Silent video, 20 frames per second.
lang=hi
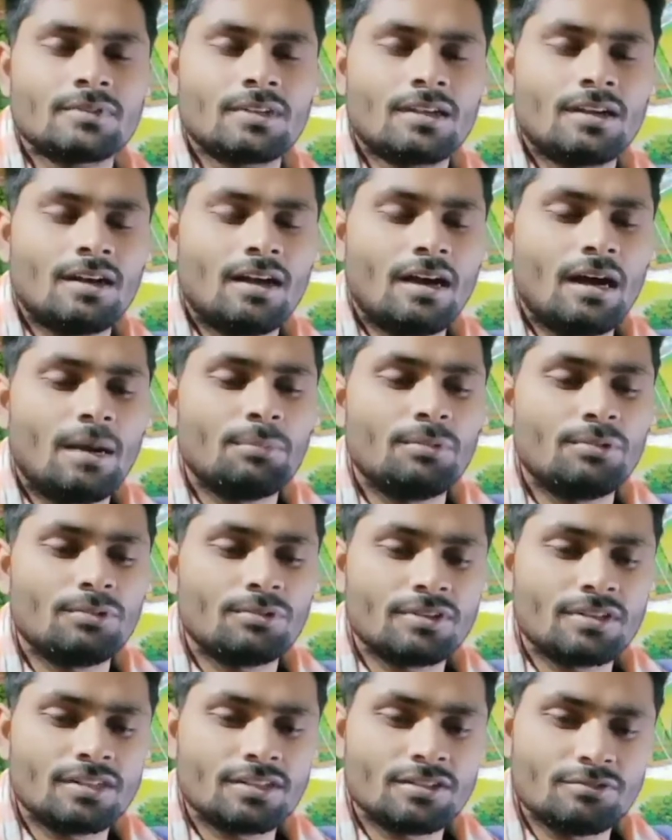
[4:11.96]
आप
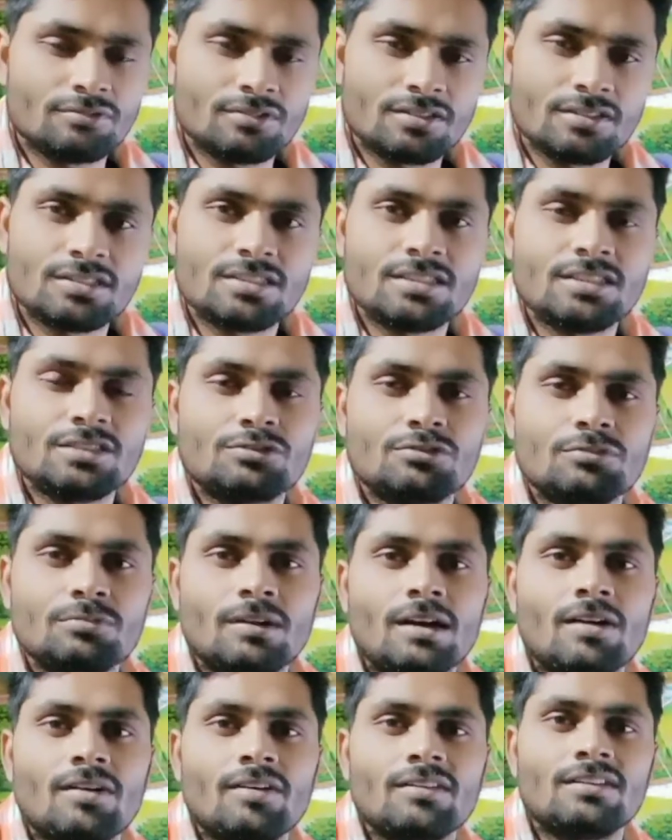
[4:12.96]
लोगों ने उसी चीज़ को
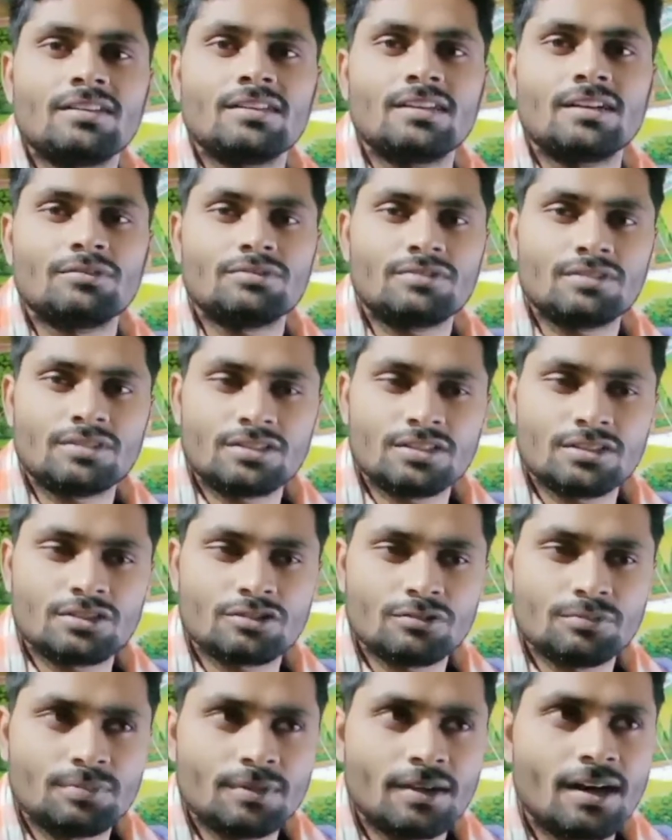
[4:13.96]
बढ़ावा दिया उसी चीज़
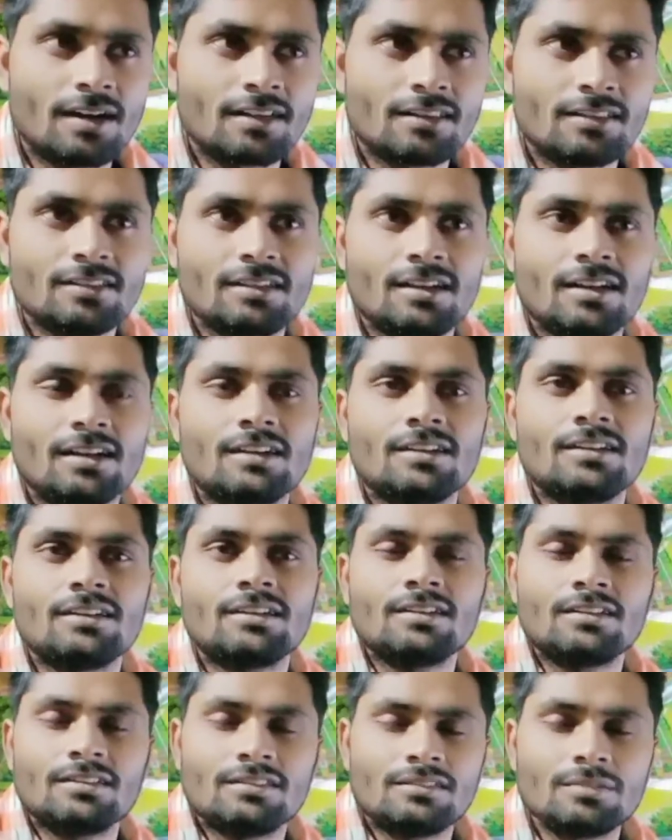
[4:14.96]
को प्यार दिया
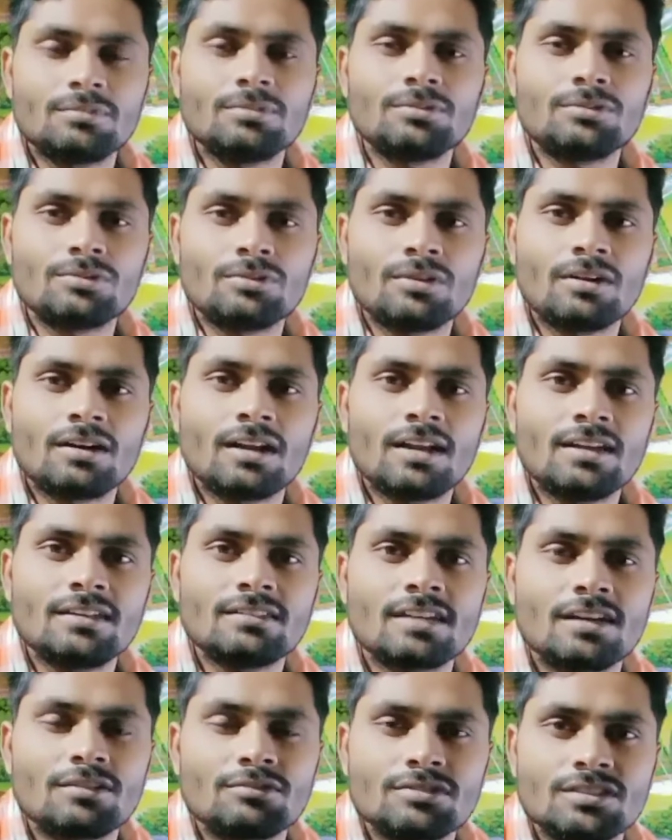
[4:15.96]
तभी तो अगला
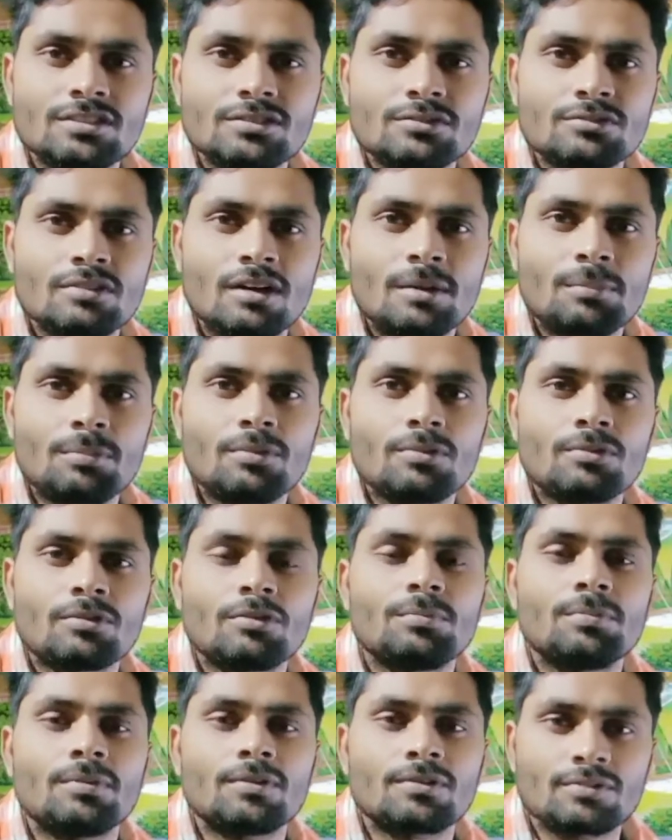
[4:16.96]
इंसान उस चीज़ को आप लोगों
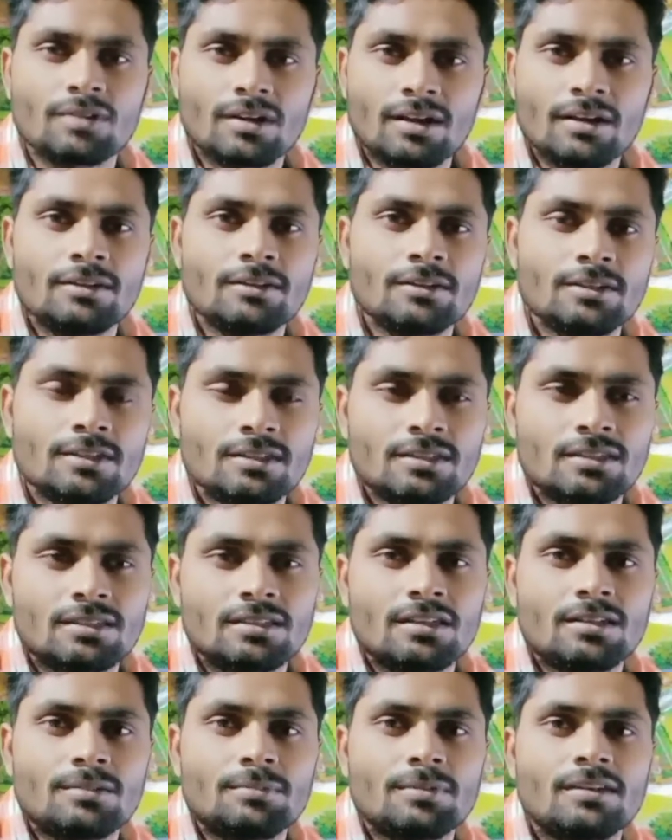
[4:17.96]
को परसवा कि
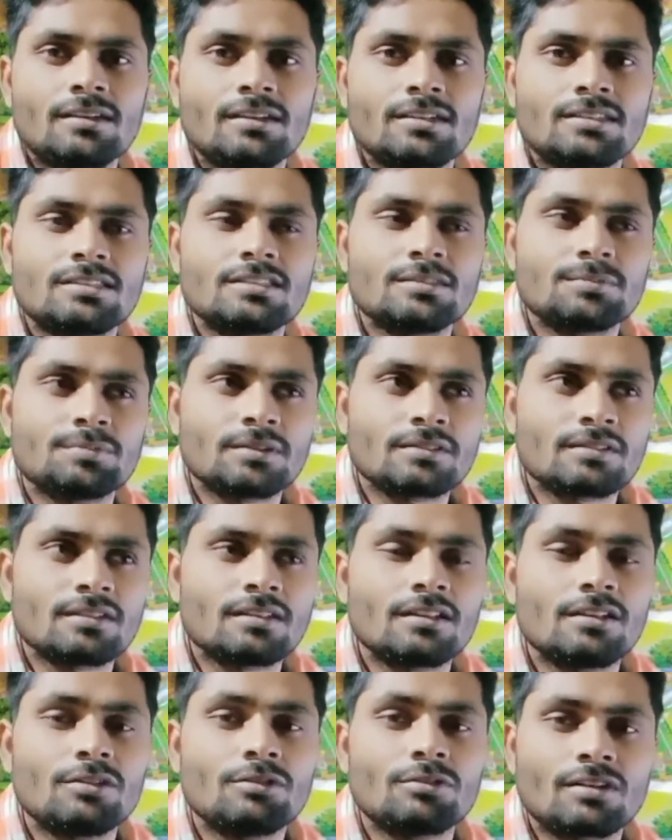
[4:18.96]
हाँ भाई ये चीज़
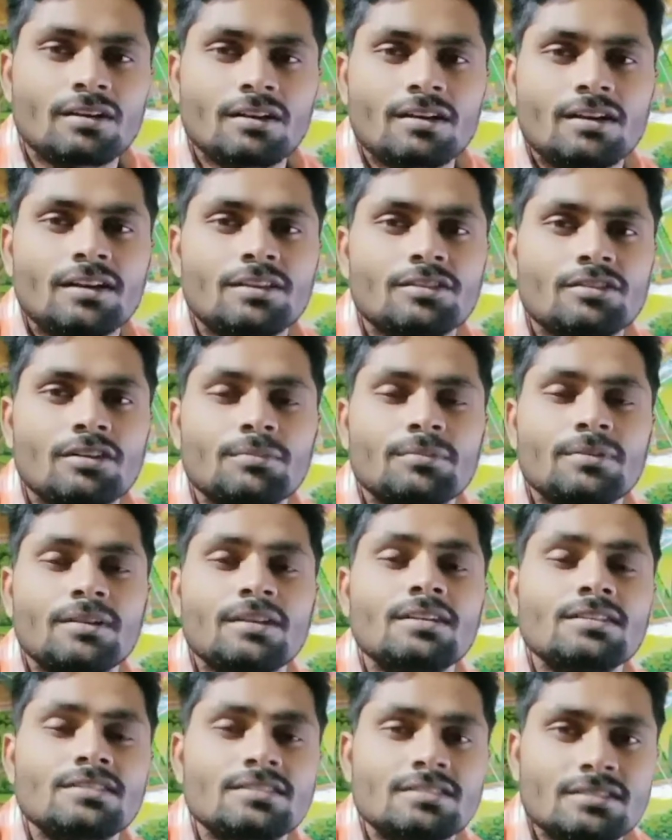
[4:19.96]
पसंद लोग कर रहे तो हम
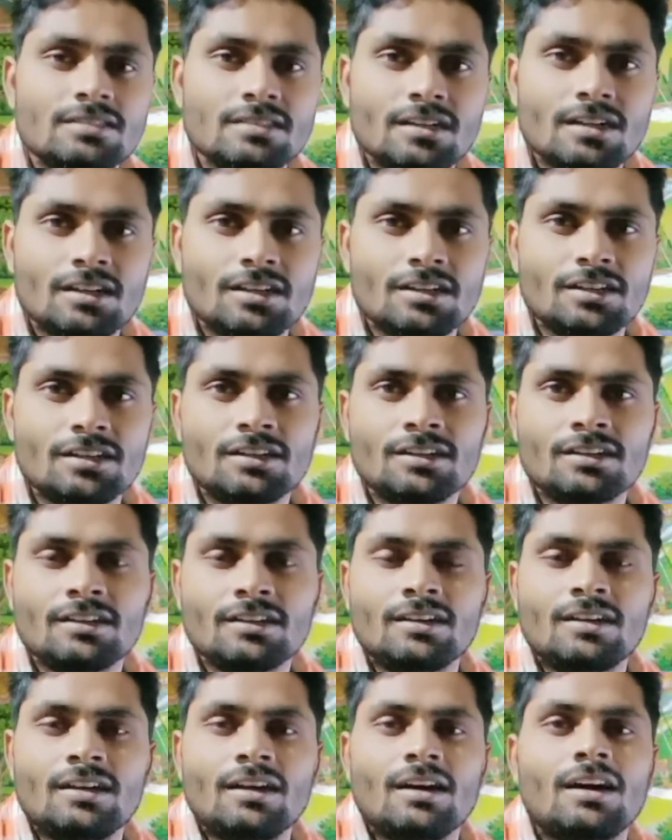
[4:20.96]
यही चीज़ करेंगे
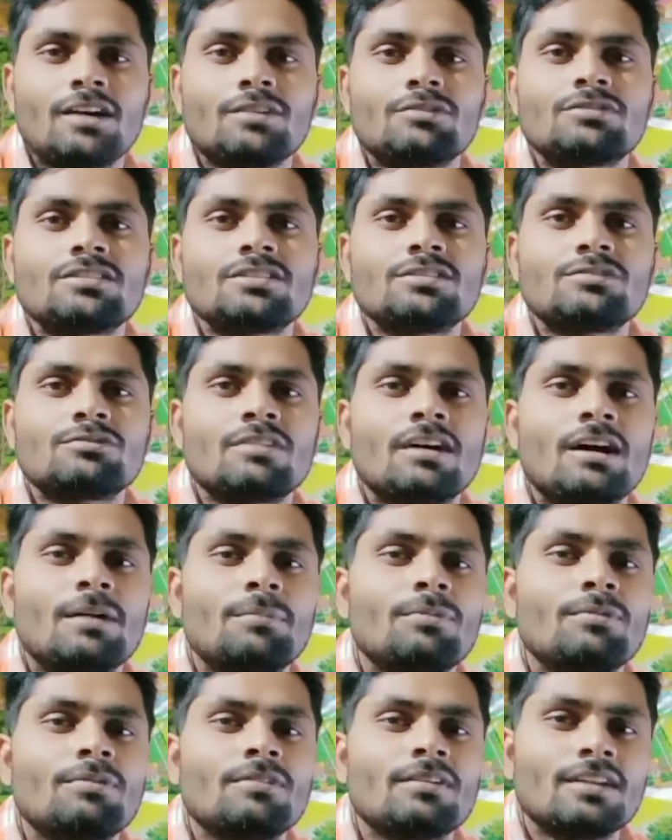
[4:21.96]
और उस चीज़ को
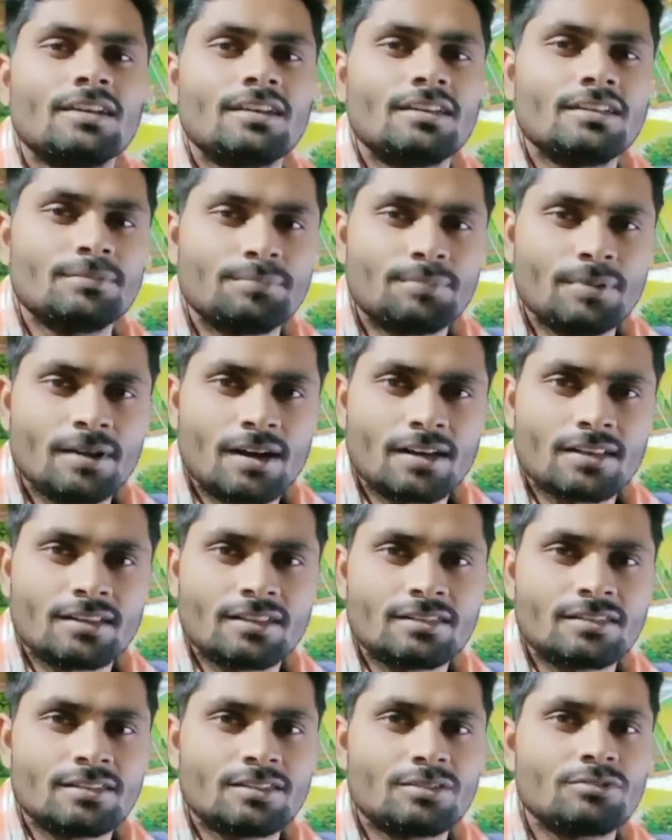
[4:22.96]
आप लोग नहीं प्यार
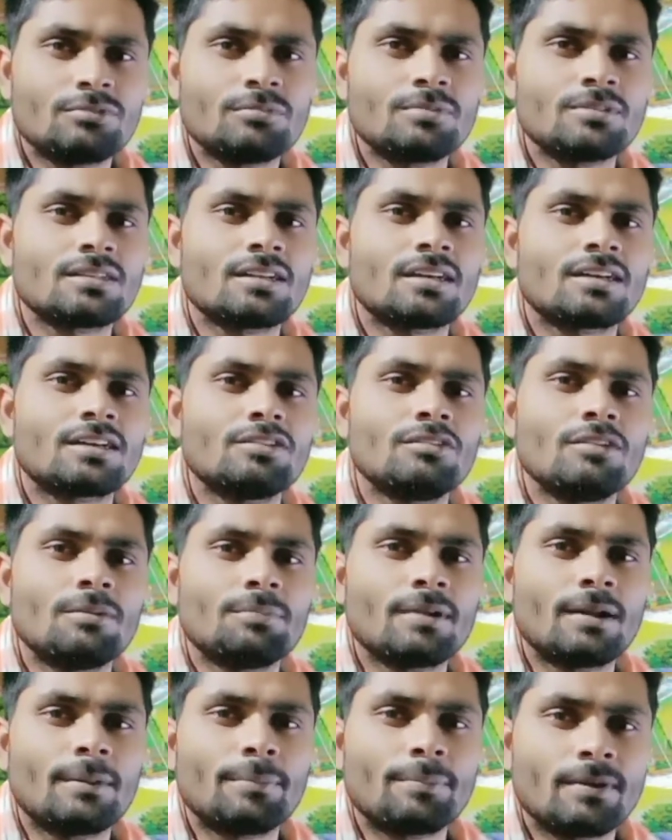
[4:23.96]
देते तो बेचारा क्यों
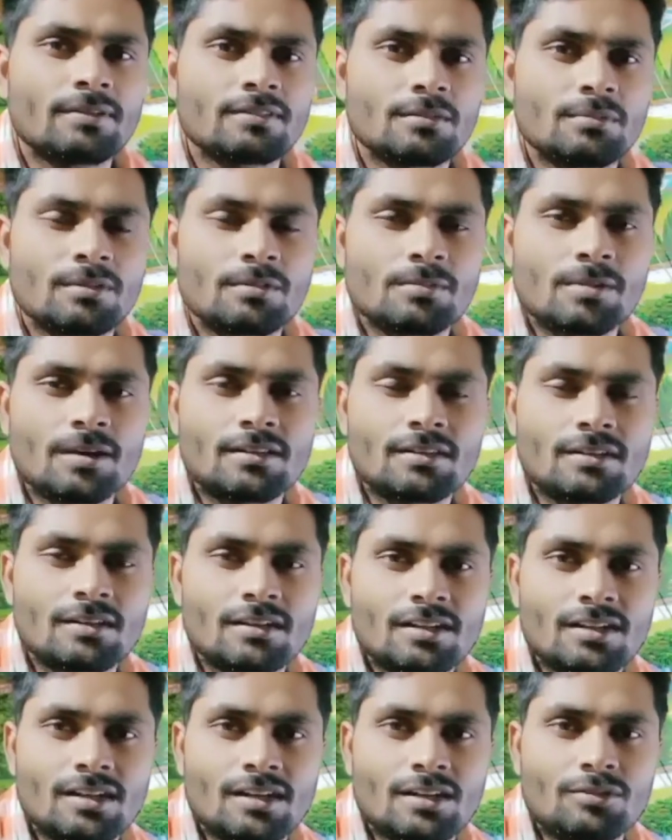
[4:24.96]
अपना पैसा बर्बाद
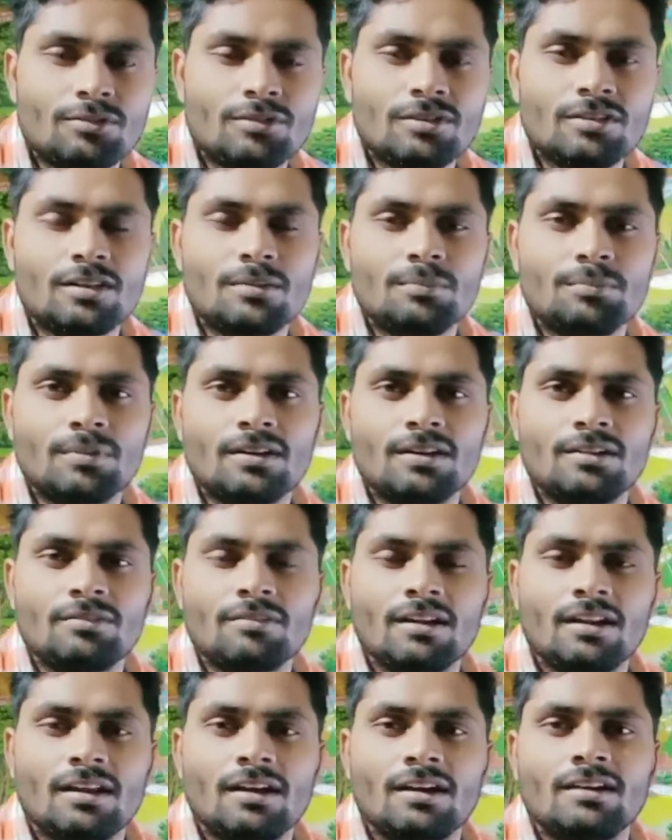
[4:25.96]
करेगा कोई कंपनी
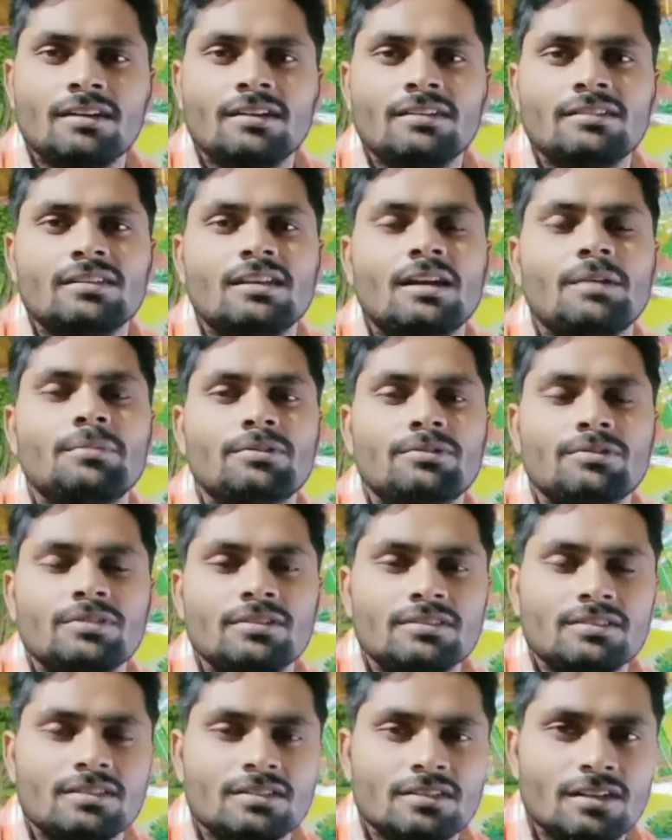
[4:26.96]
वाला या फिर कोई
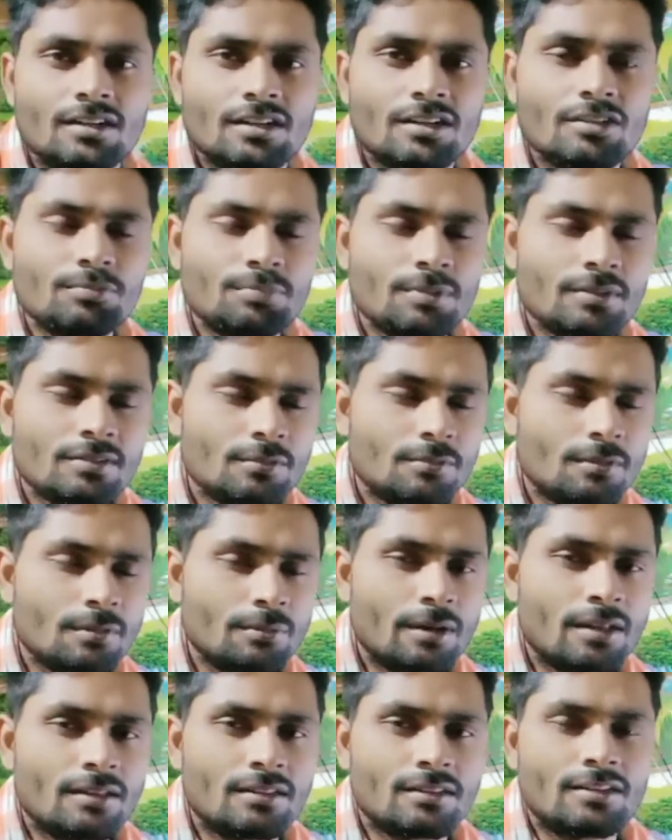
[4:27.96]
सिंगर क्यों पैसा
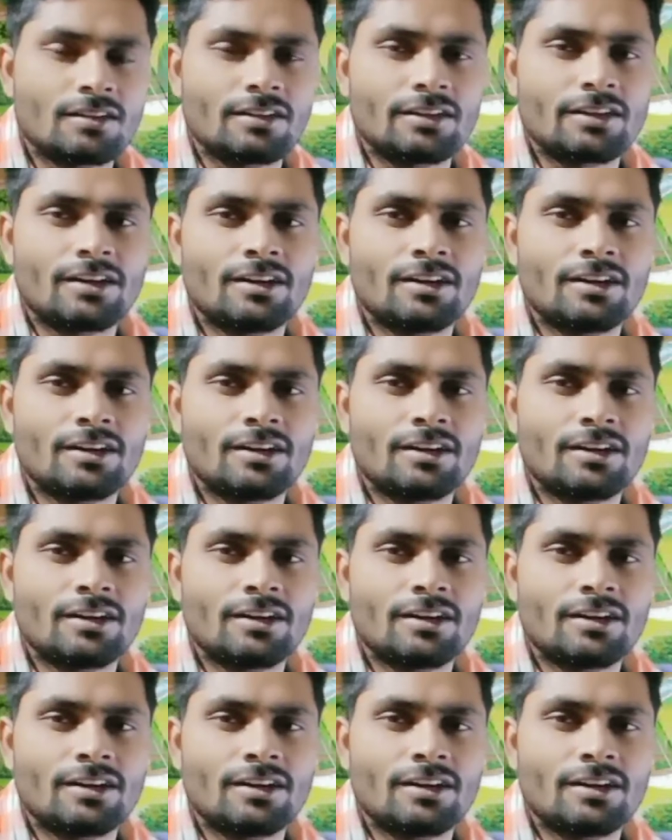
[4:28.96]
बर्बाद करेगा